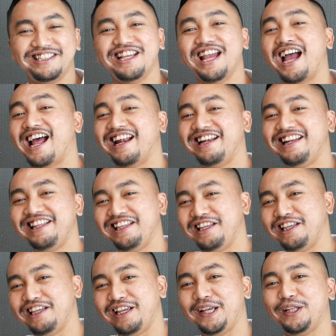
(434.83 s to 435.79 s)

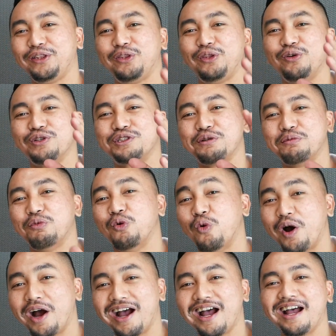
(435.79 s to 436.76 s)
jadi itu
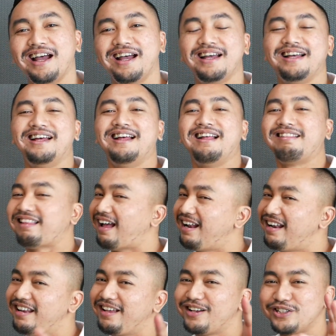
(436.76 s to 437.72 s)
semua
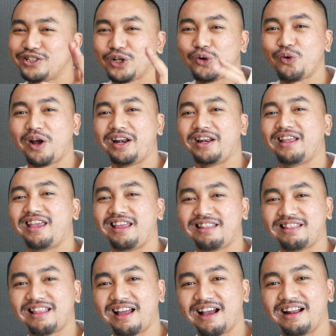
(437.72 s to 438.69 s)
tadi keseruan
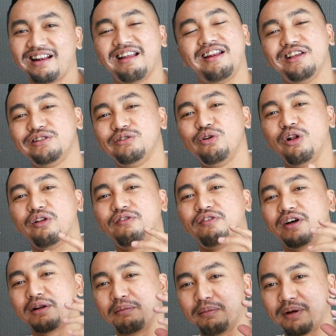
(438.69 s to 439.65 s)
kita dari
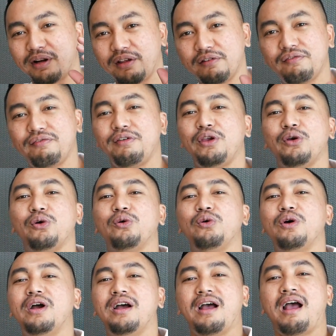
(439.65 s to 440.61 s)
golfer
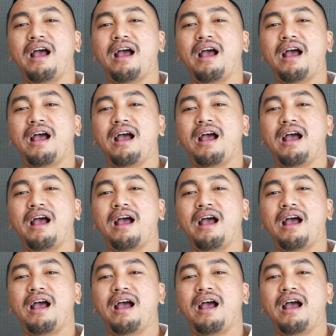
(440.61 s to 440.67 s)
mereview